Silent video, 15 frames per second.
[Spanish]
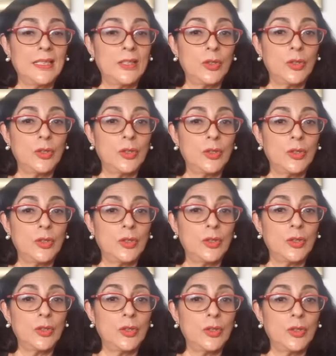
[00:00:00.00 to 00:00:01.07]
yo
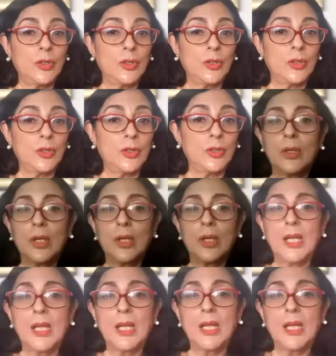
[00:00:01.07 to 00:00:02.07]
trabajo, por ejemplo,